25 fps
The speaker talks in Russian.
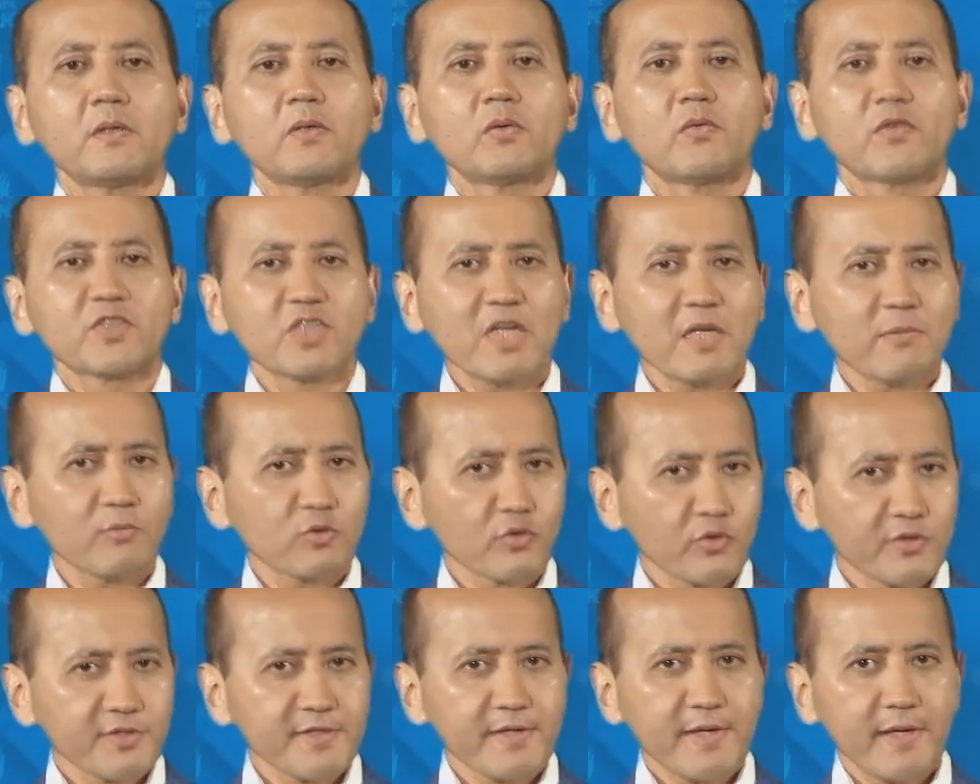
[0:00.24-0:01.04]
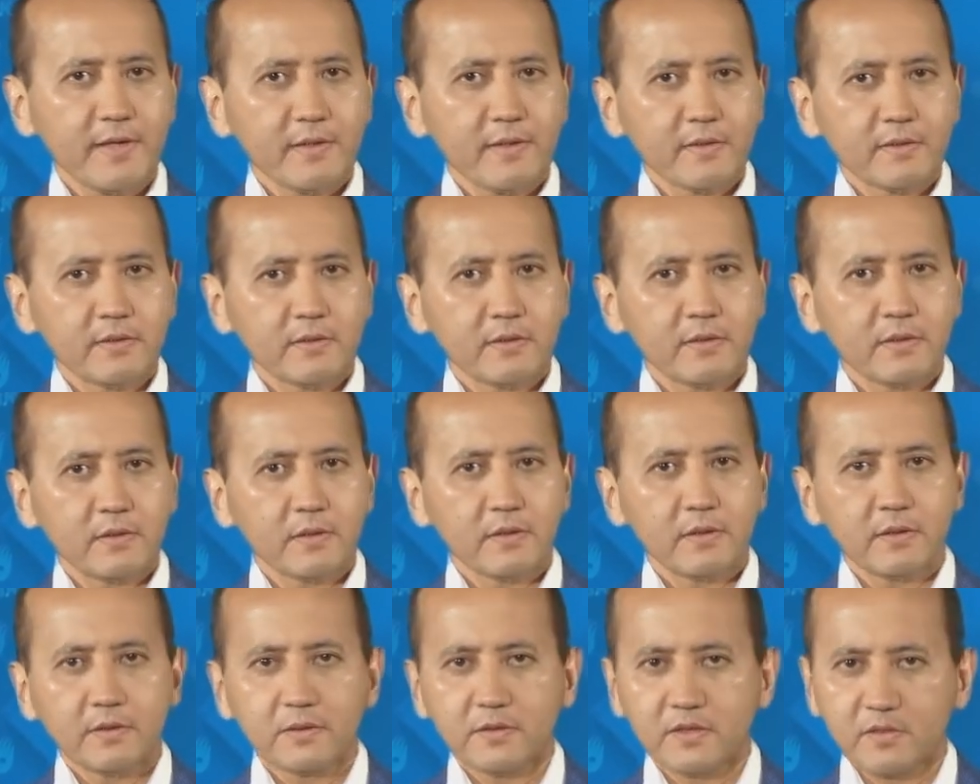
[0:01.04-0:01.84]
Уважаемые друзья,
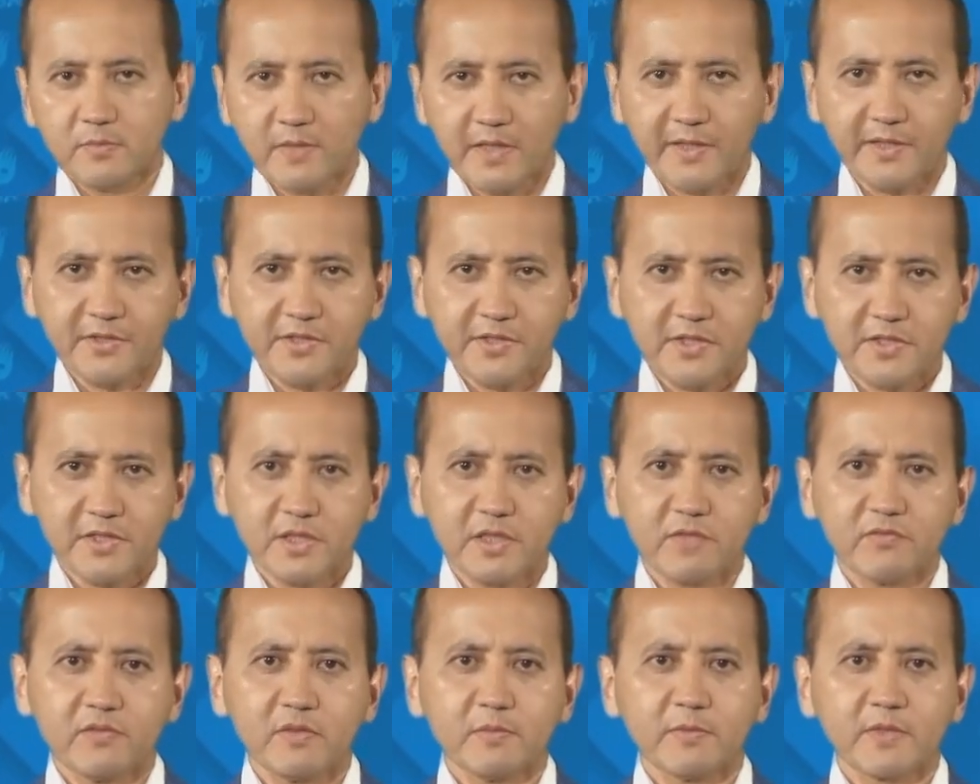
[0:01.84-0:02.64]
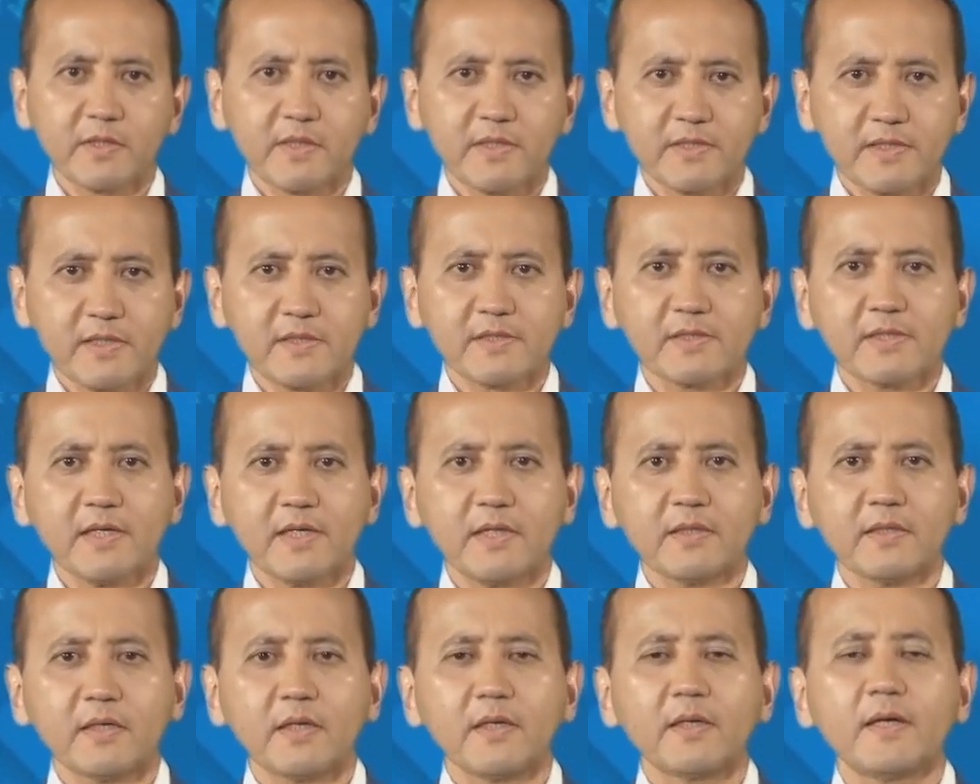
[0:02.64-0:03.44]
Демократический выбор
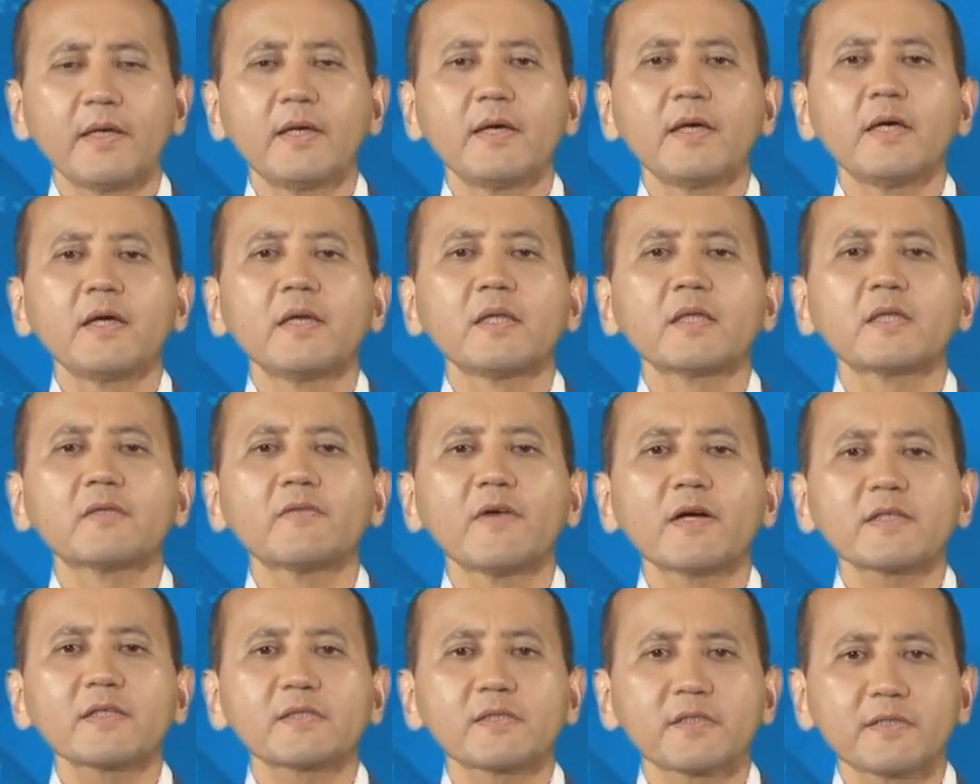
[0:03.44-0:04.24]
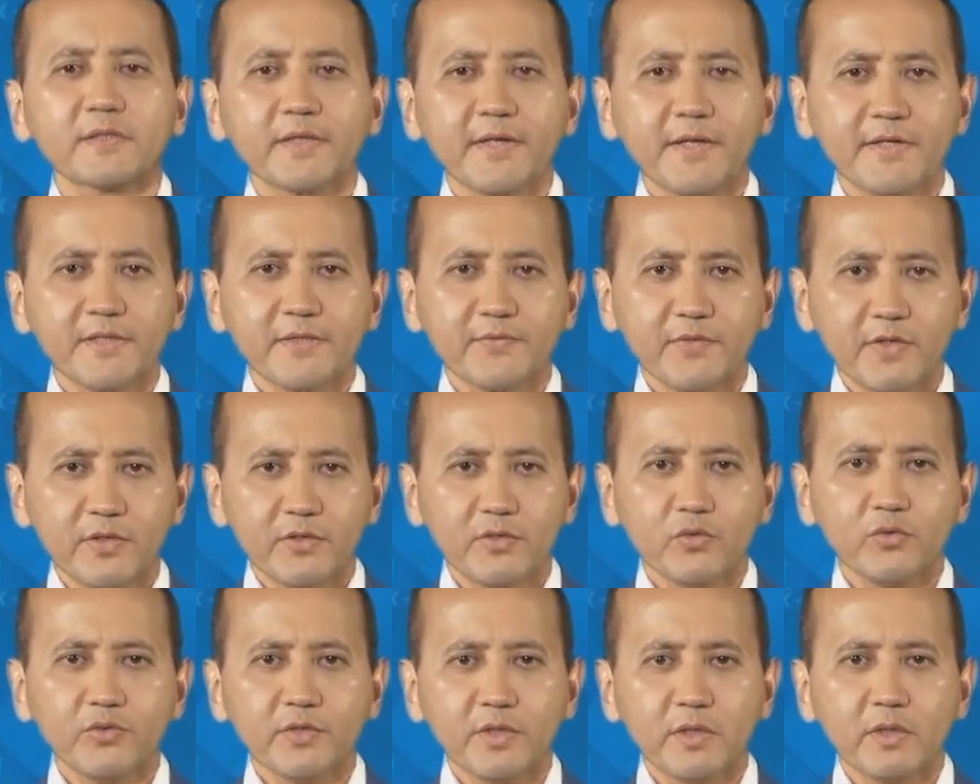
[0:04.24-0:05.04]
Казахстана 23
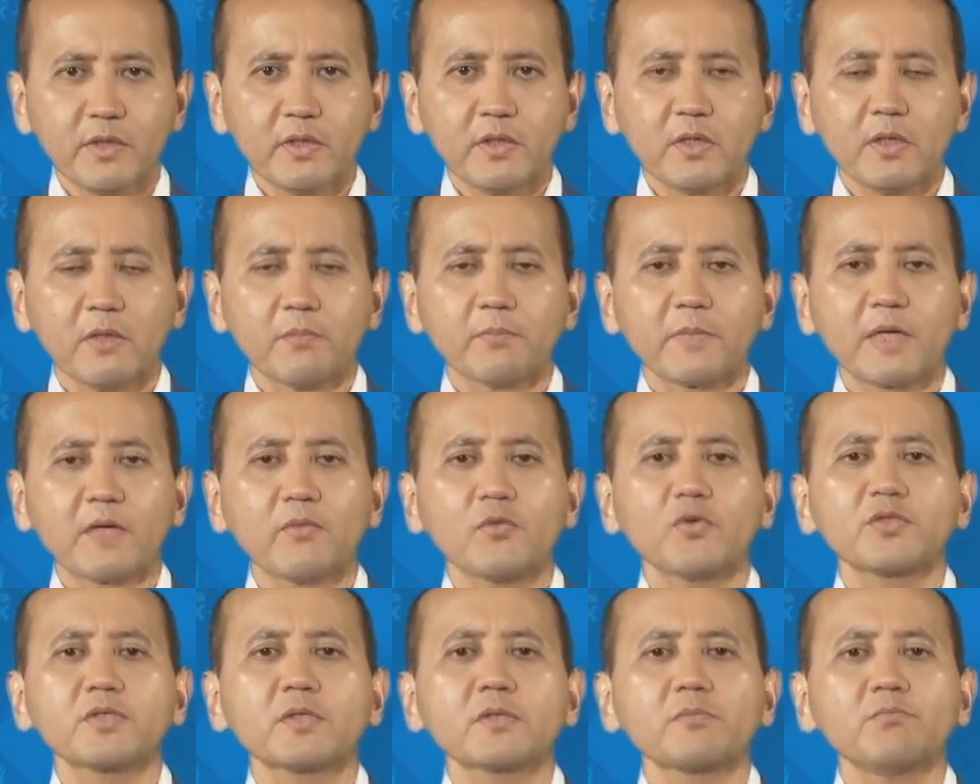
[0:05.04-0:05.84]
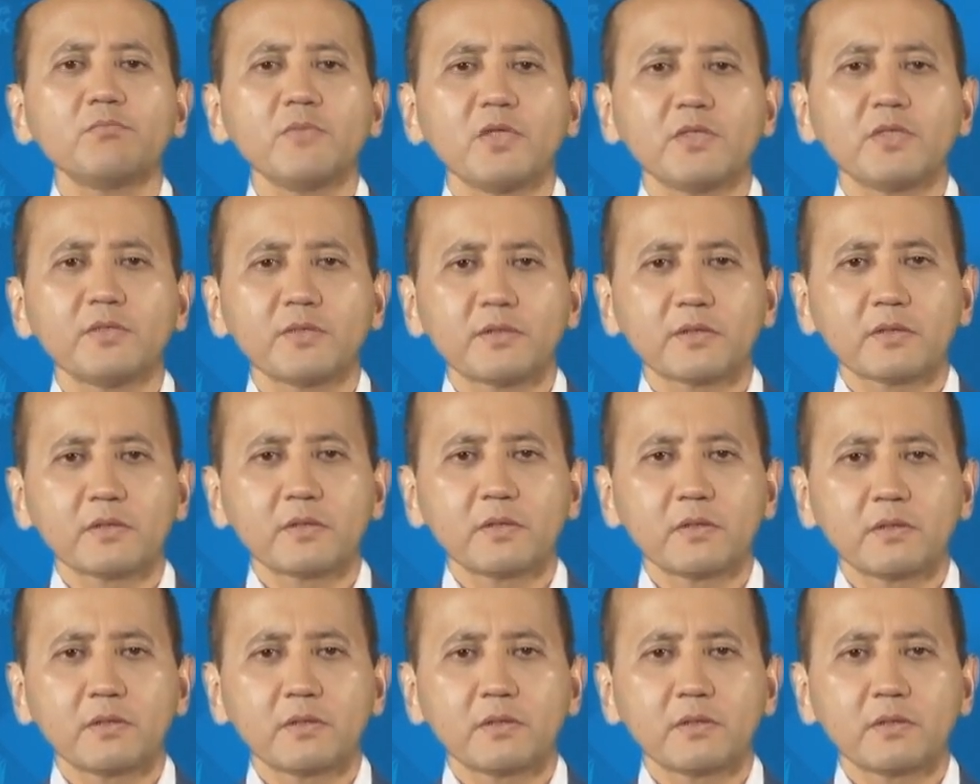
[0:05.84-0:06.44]
июня проводит митинг.